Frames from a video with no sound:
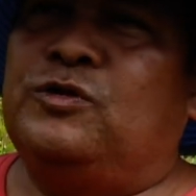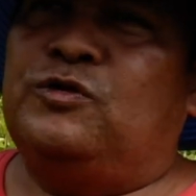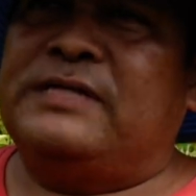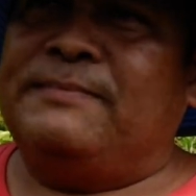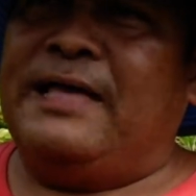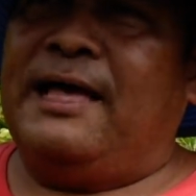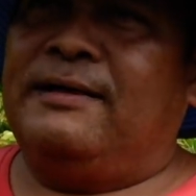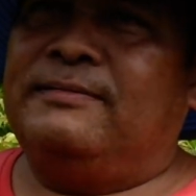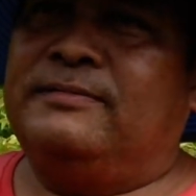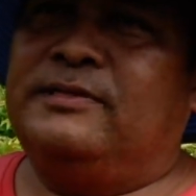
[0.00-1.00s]
สองสามอย่าง
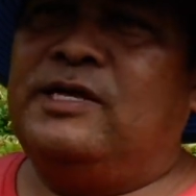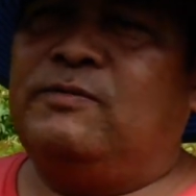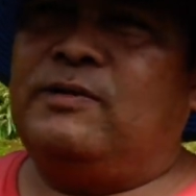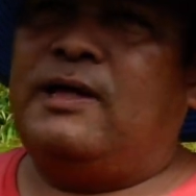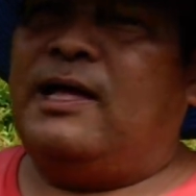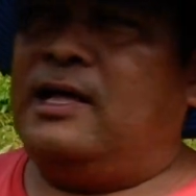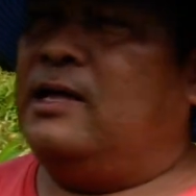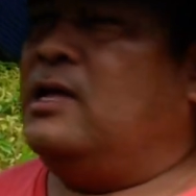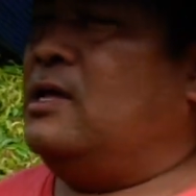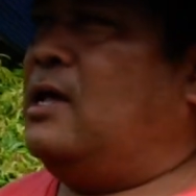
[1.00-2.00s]
ที่ว่าที่
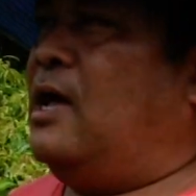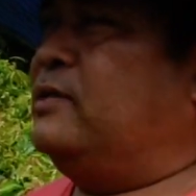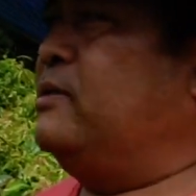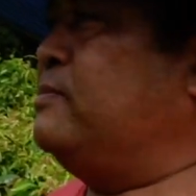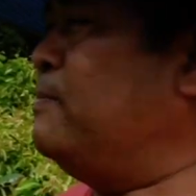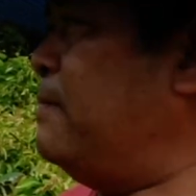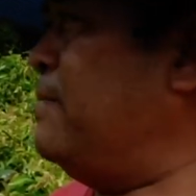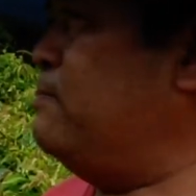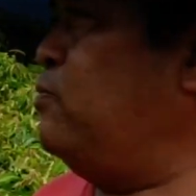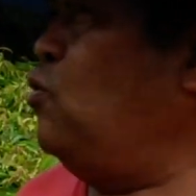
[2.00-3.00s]
ว่าขายดีสำหรับ
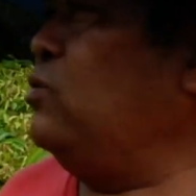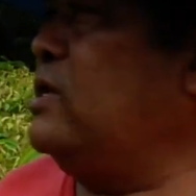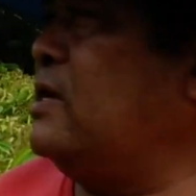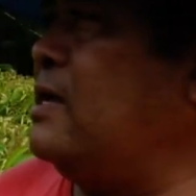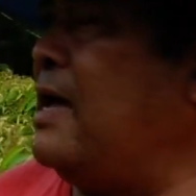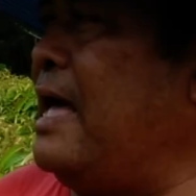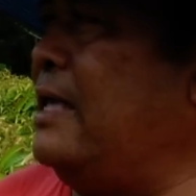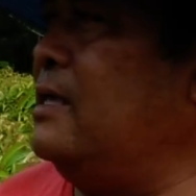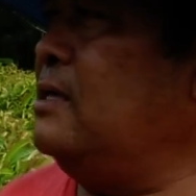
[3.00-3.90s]
อันพูนี่ขาย